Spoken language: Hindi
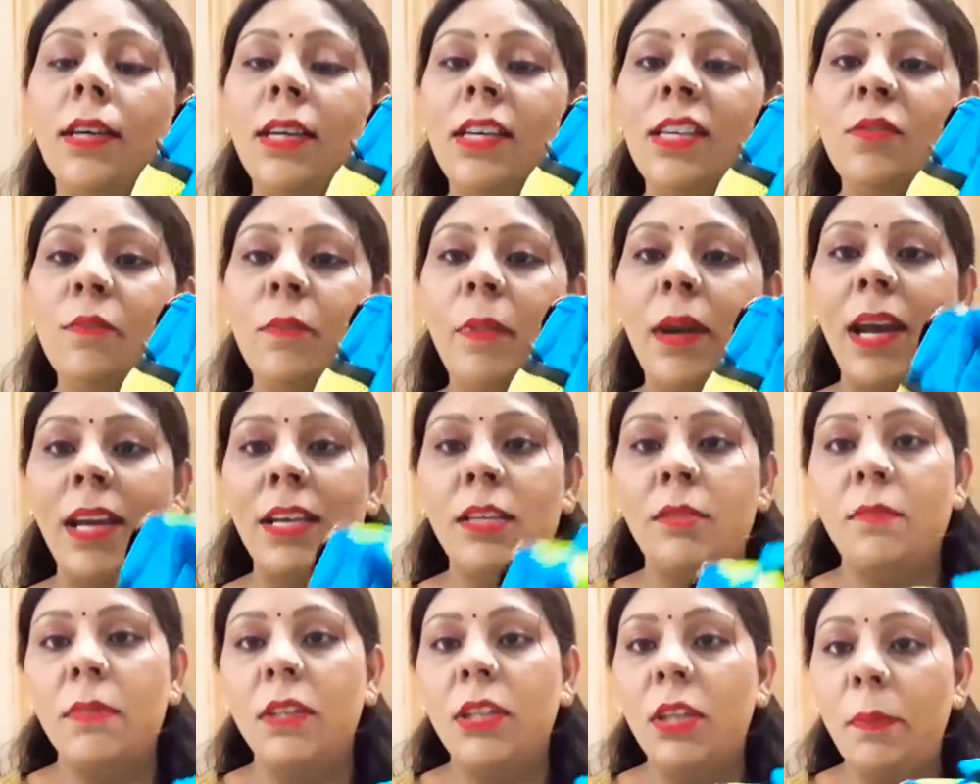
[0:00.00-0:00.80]
इस
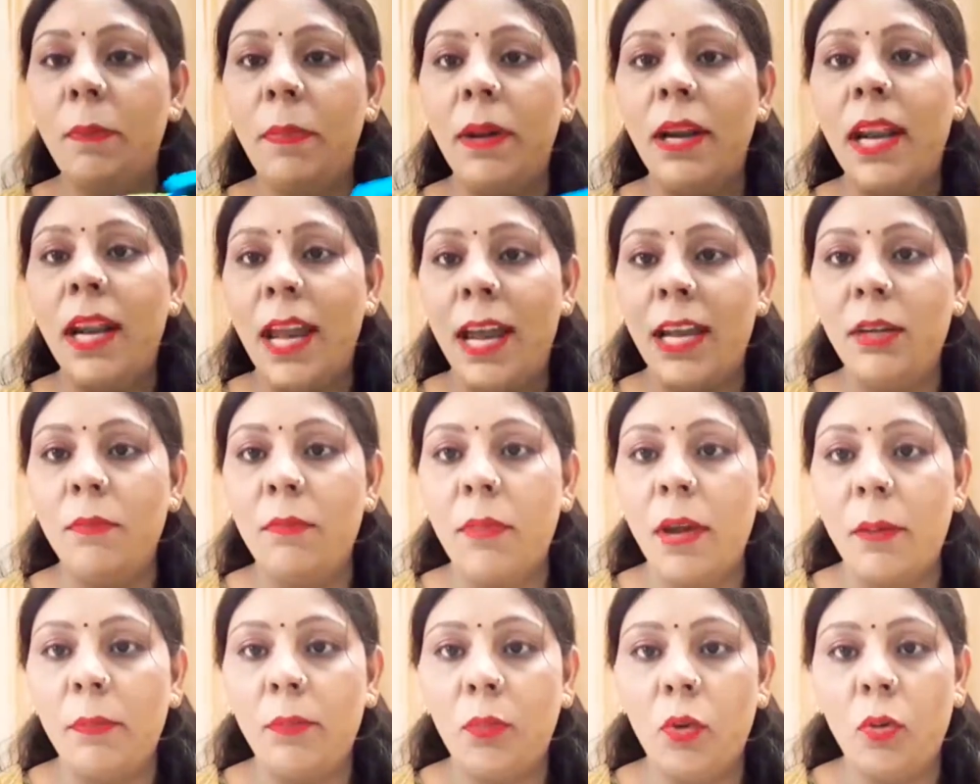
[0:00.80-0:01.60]
प्राइस में ट्रिपल नाइन
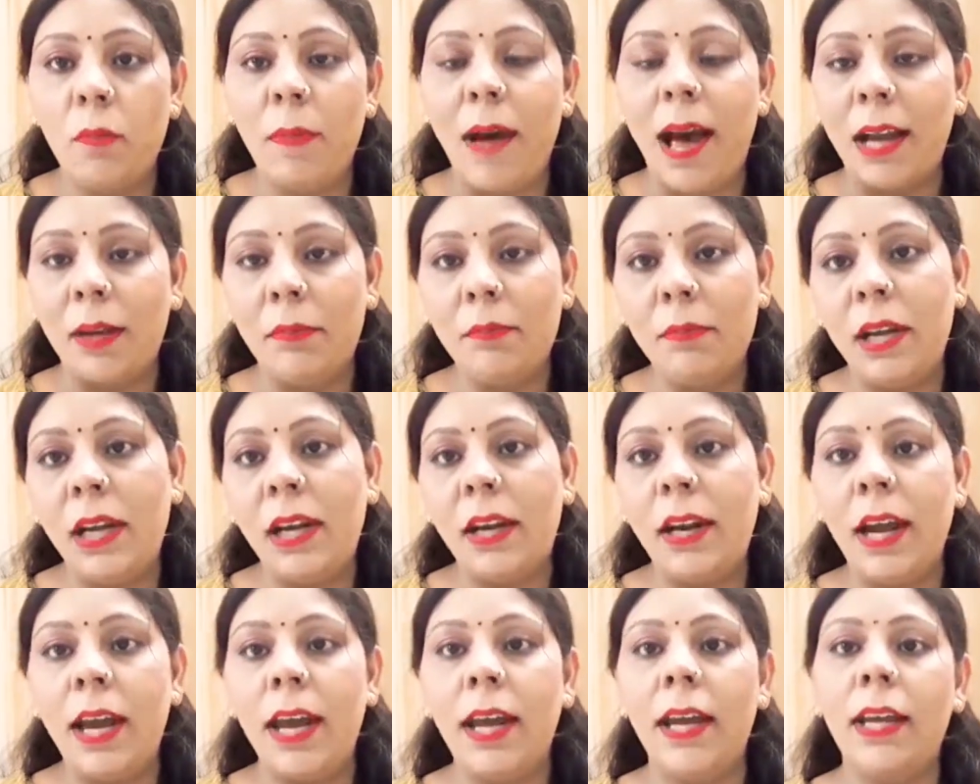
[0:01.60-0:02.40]
में आपको बैग मिल
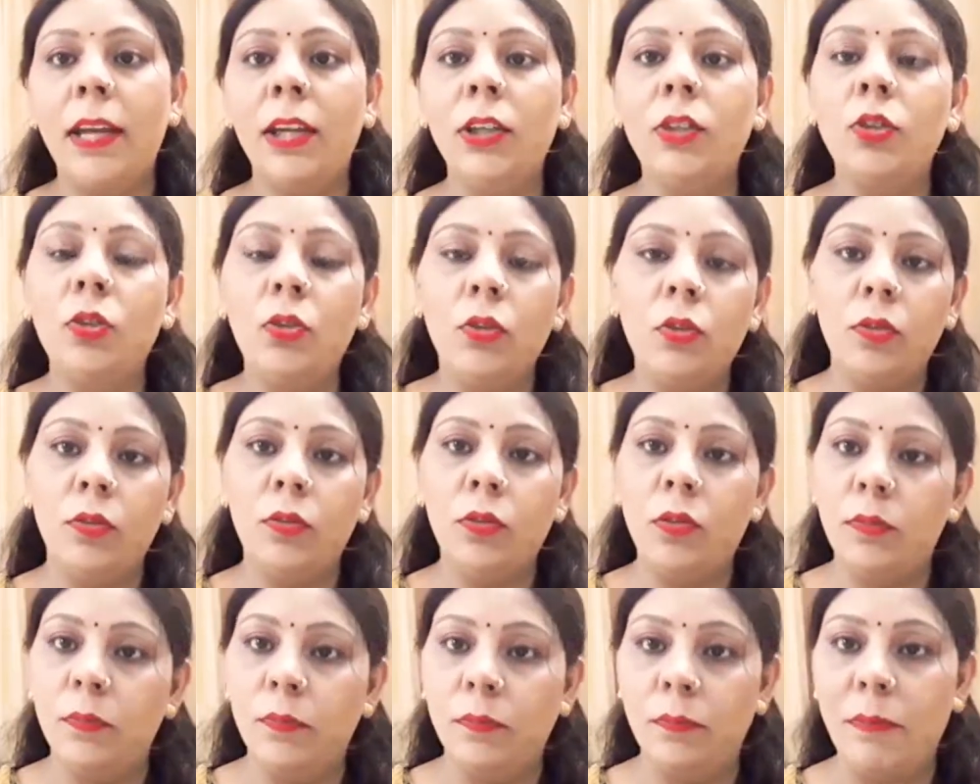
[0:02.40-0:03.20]
रहा है तो
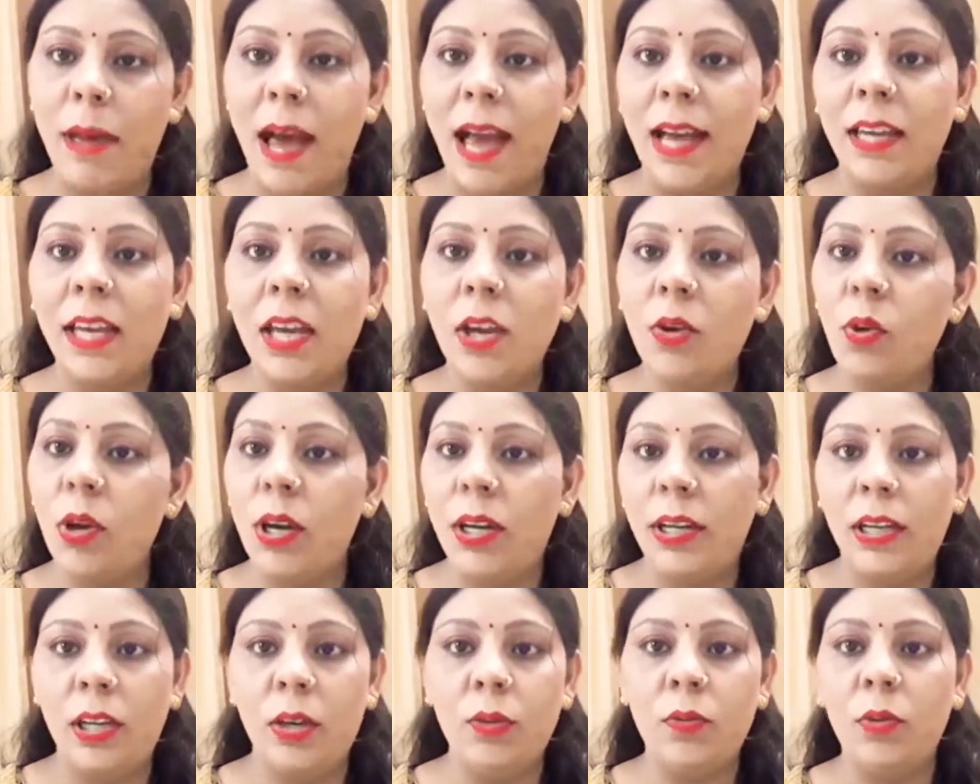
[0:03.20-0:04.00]
बैग की
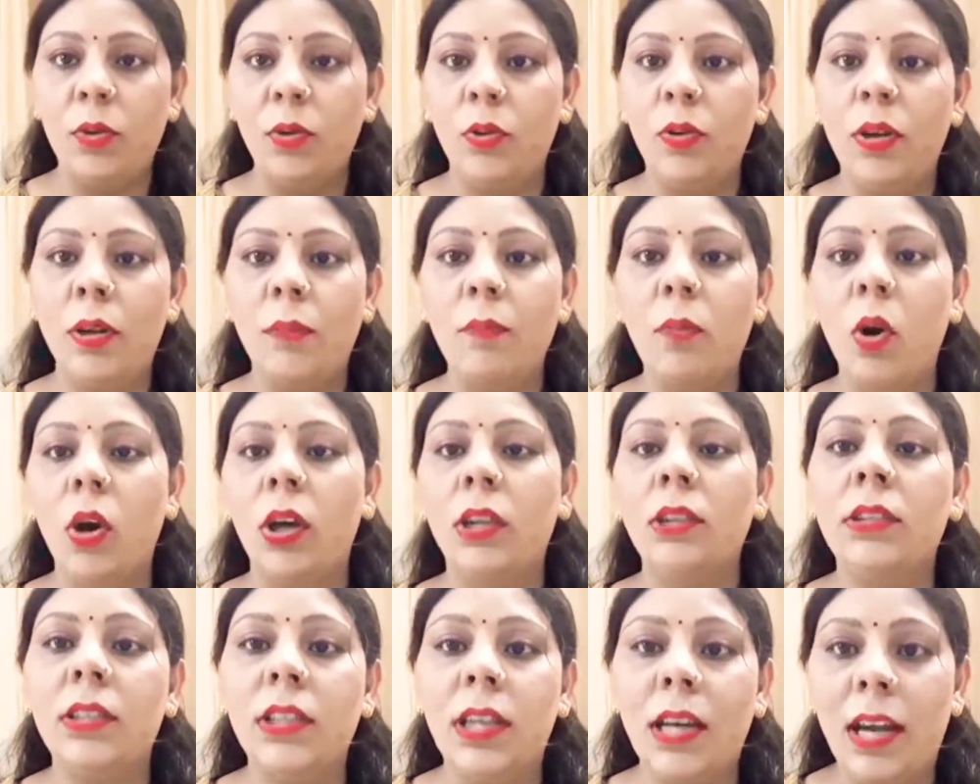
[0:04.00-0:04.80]
क्वालिटी उन्होंने
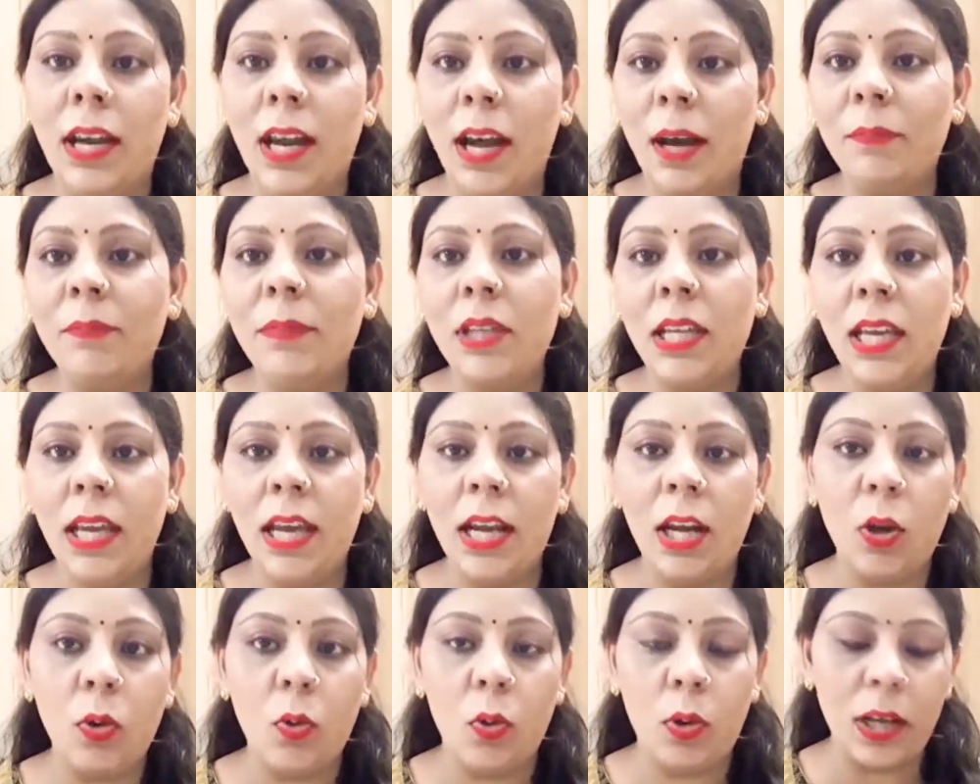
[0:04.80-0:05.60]
बहुत ख़राब दी
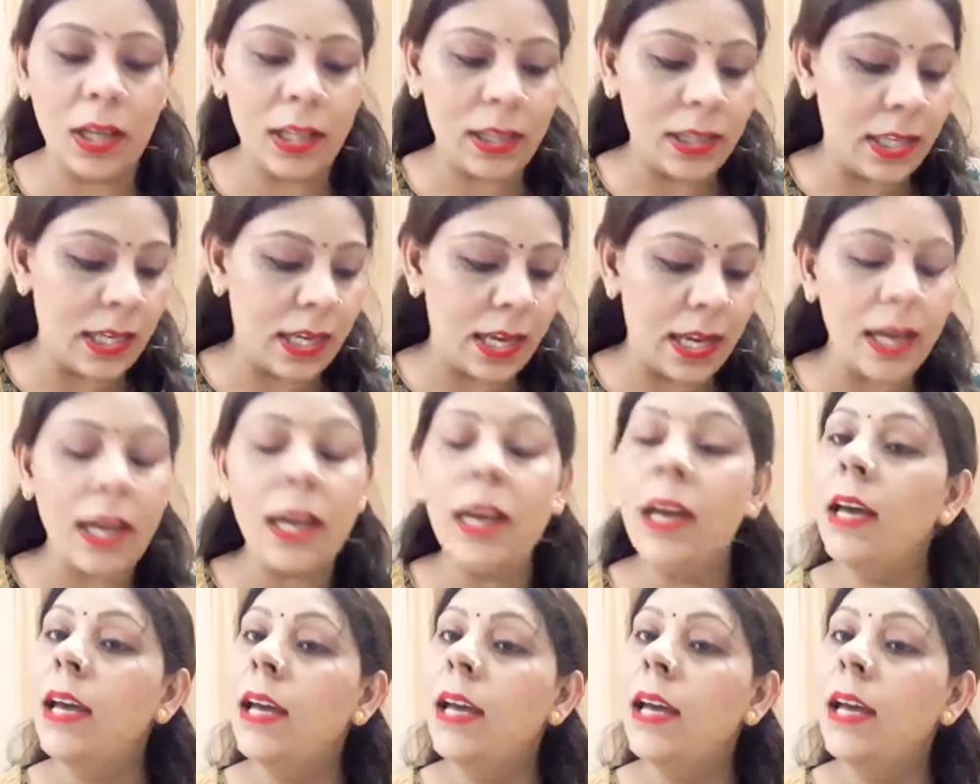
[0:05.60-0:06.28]
है लोकल दी है